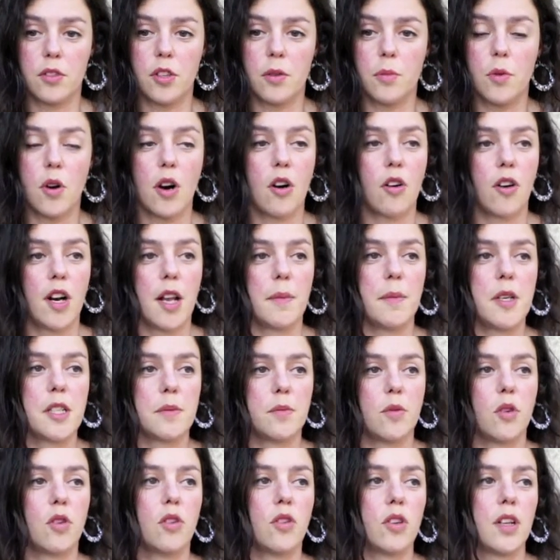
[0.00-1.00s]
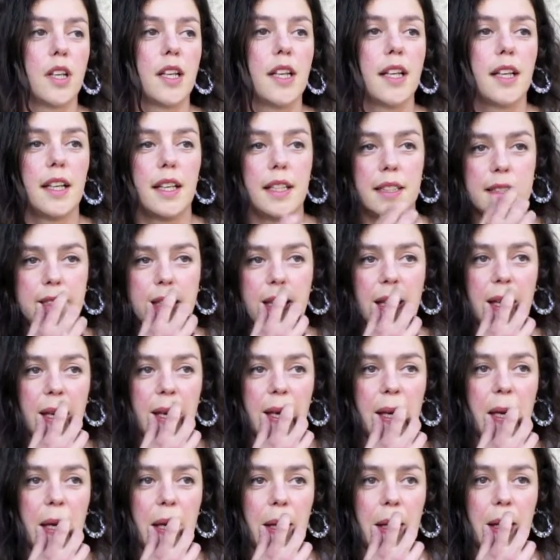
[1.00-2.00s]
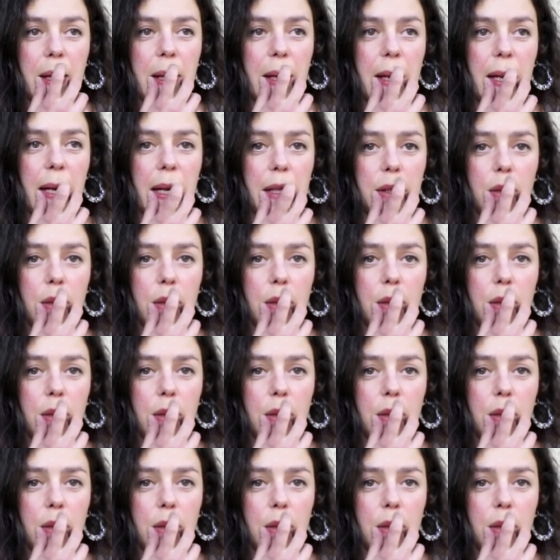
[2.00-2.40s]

como ahora mismo se,